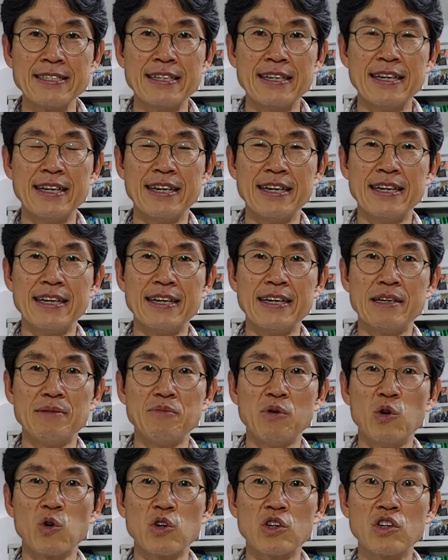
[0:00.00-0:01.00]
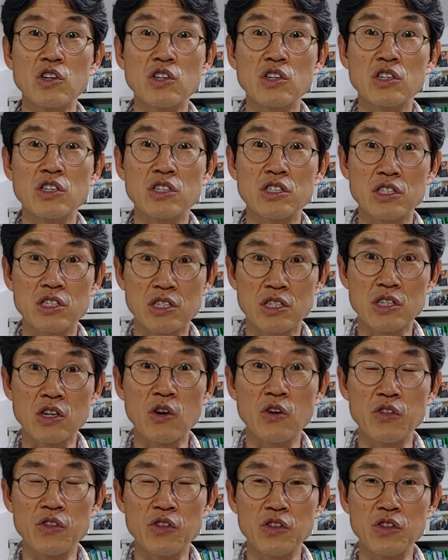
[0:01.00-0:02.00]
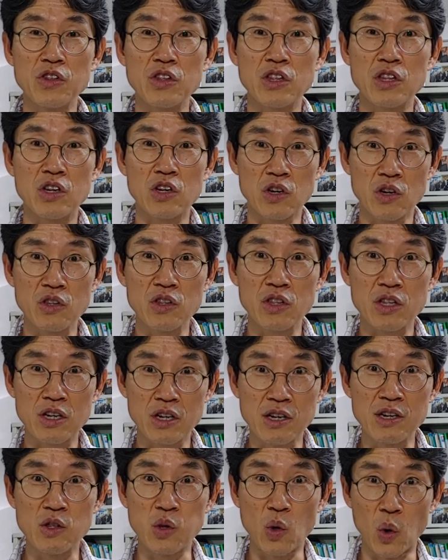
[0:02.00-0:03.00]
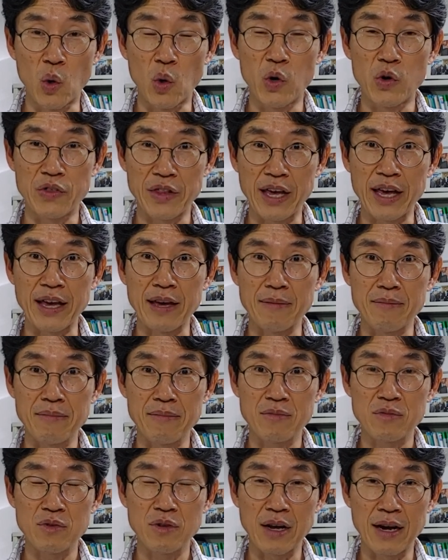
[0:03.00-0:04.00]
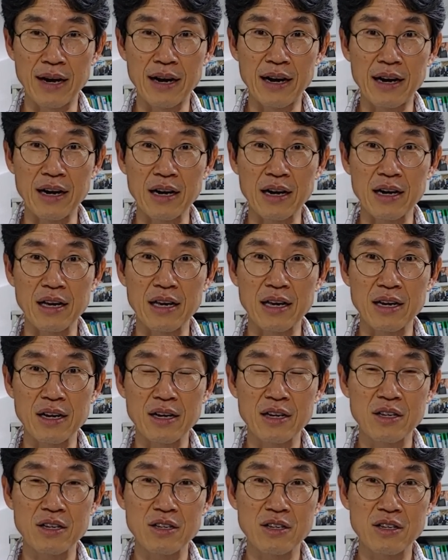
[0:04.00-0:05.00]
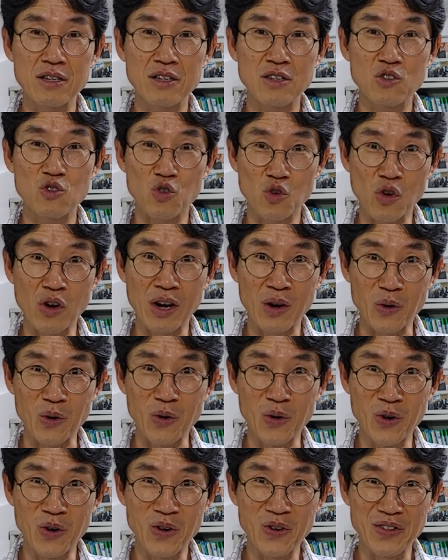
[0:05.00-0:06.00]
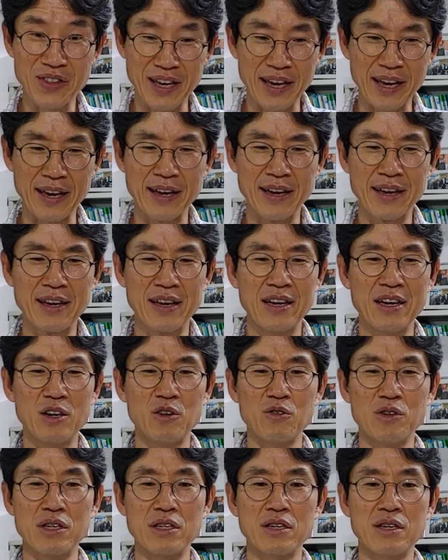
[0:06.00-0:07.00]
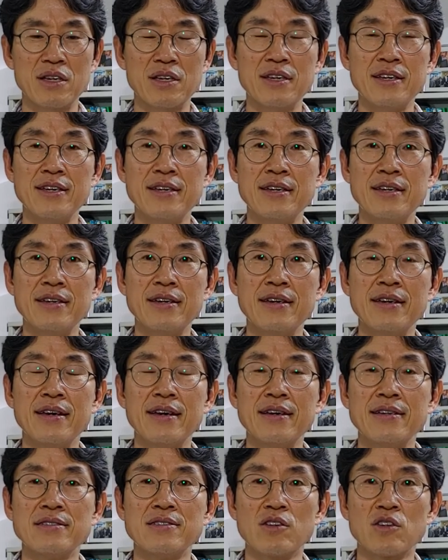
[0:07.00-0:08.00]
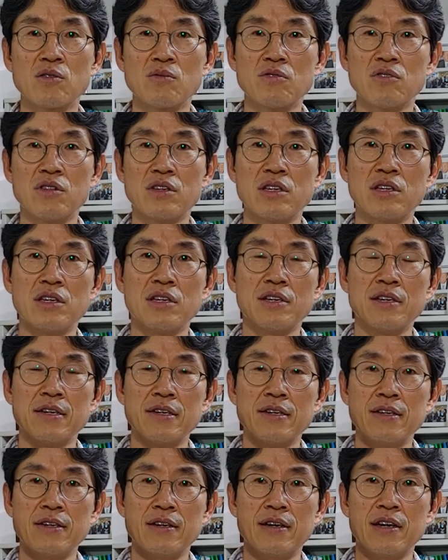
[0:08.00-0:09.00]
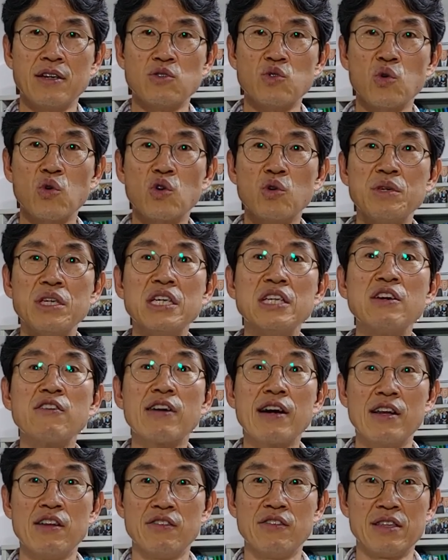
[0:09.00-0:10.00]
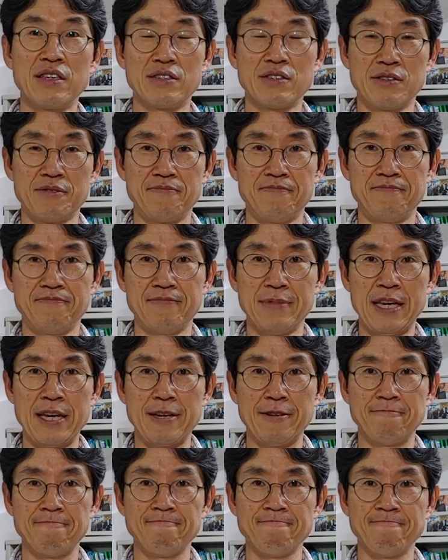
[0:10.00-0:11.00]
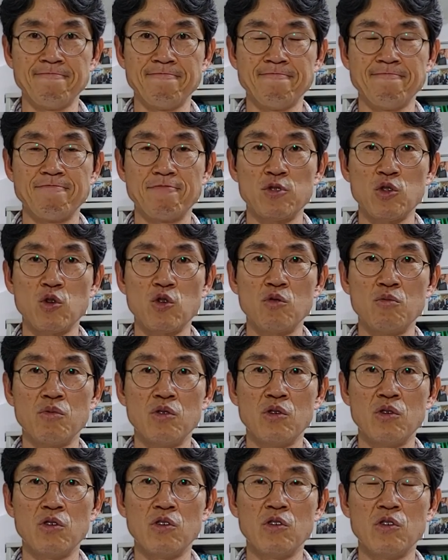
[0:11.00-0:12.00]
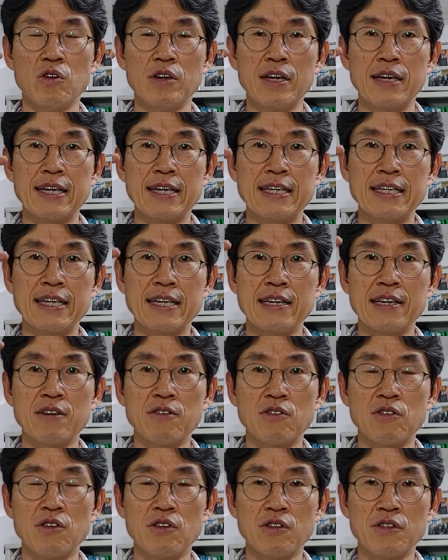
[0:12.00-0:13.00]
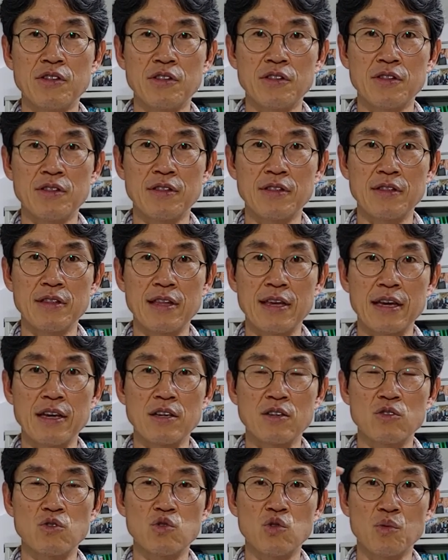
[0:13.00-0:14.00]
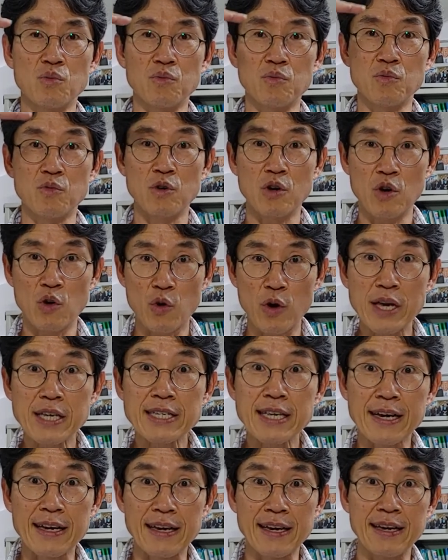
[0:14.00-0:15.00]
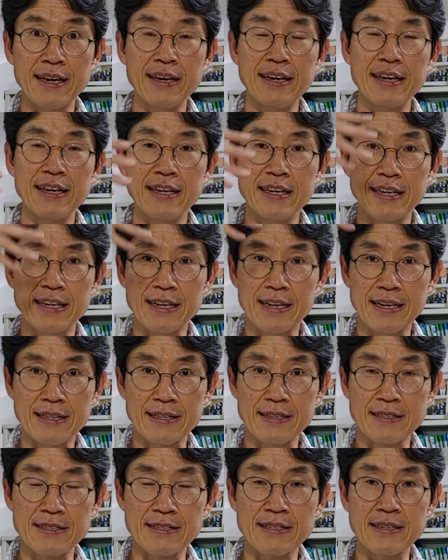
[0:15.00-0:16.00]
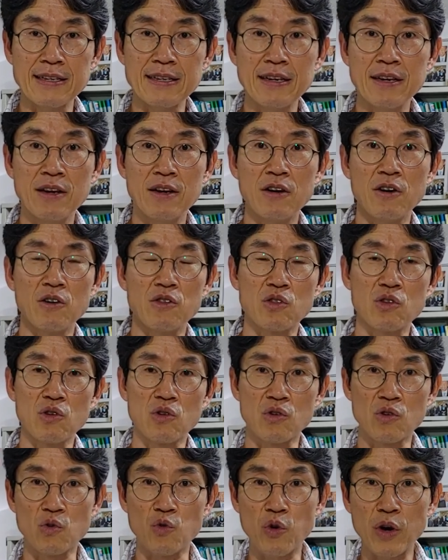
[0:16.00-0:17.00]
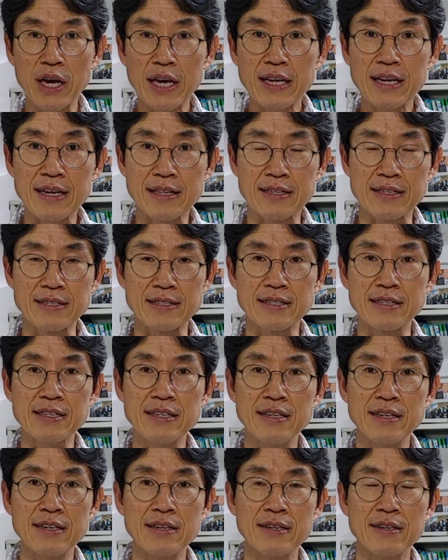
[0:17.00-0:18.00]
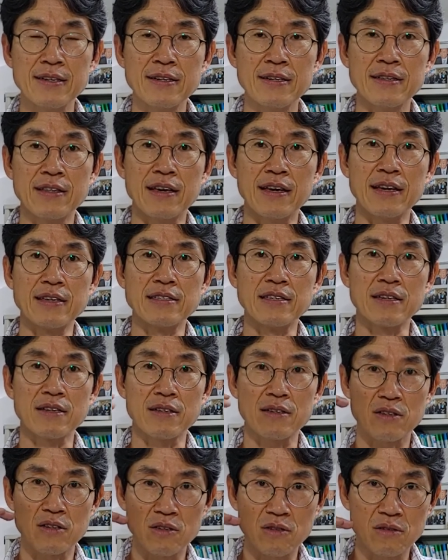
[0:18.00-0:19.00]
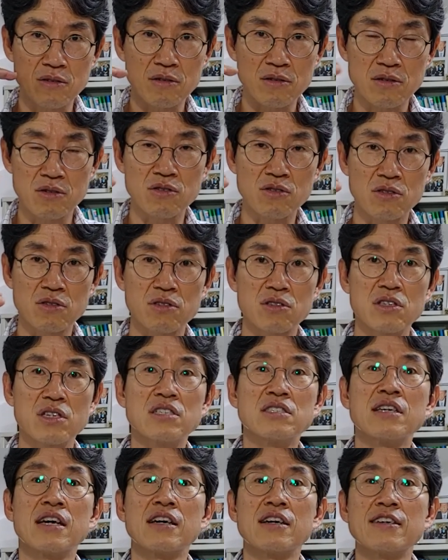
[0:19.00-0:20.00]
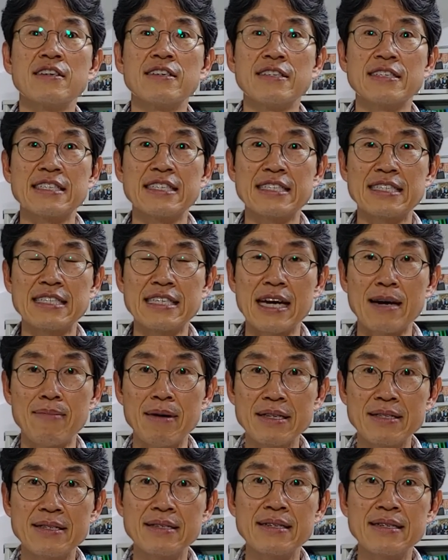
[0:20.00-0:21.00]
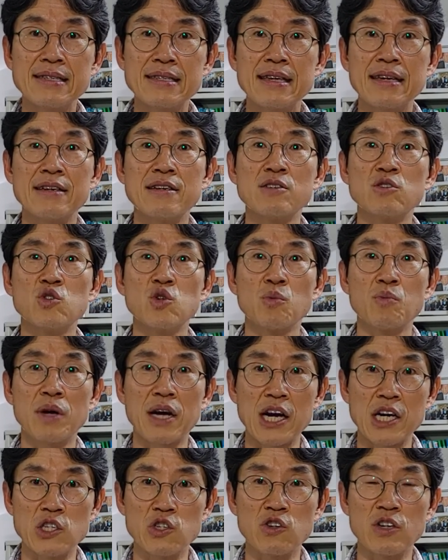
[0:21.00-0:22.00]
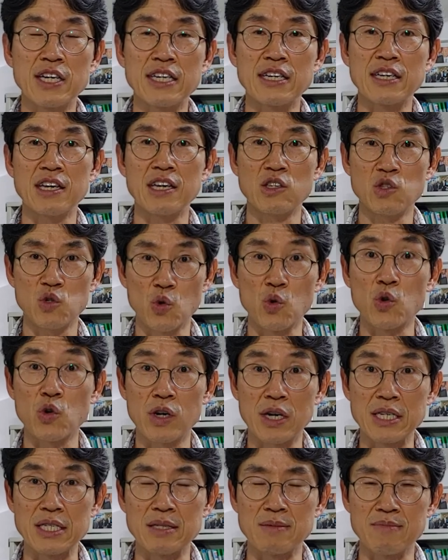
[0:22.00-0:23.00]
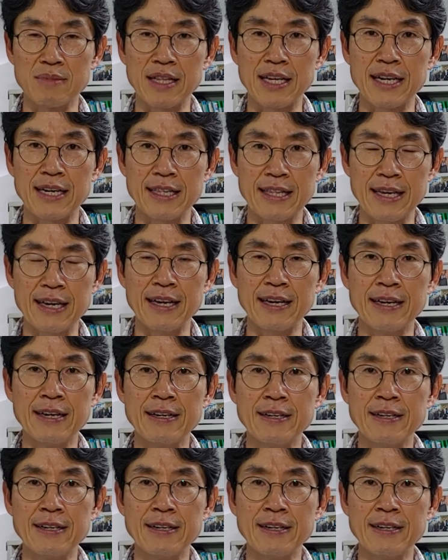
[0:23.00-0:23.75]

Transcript: 아, 뭐, 그, 그런, 그런 글도, 네. 아, 중요하고, 네. 우리 특히 이제 여러분들이 아, 조금 일에 관련돼서, 네. 음, 조금 더 그 안에 어떤, 네. 좀 회사의 일이라든지 어떤 회의라든지, 네. 이제 직장을 잡았을 때를 좀 가정하는 게 좋을 것 같습니다. 네.